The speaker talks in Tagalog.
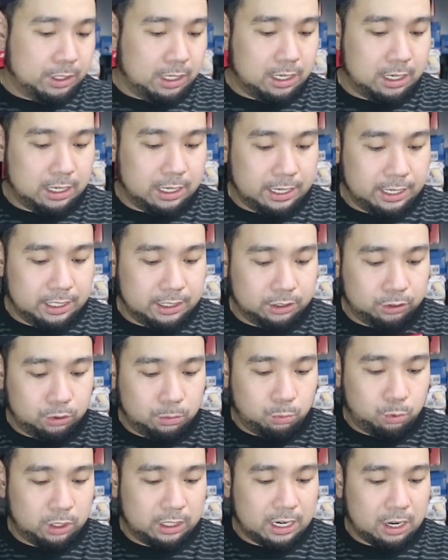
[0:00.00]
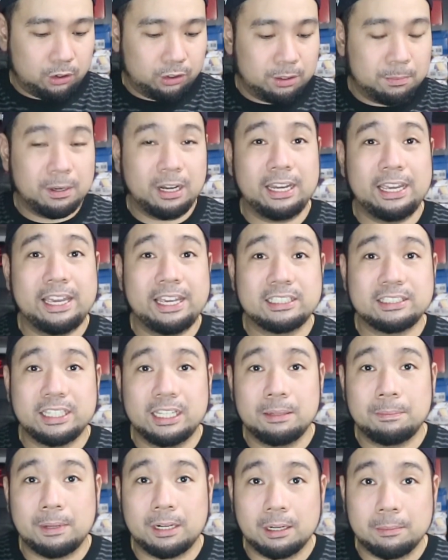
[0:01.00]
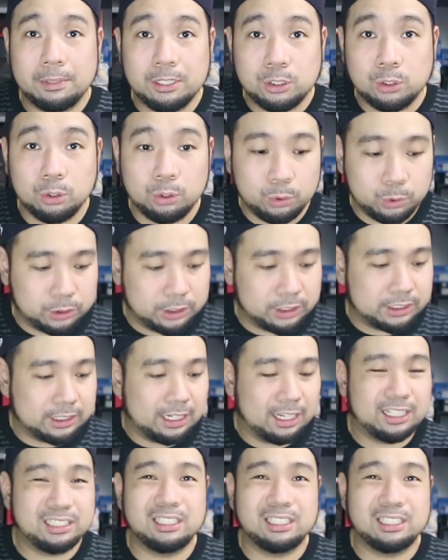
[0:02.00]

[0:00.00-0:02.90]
Uh, and kumuha na ako ng mga XL para medyo loose na sila.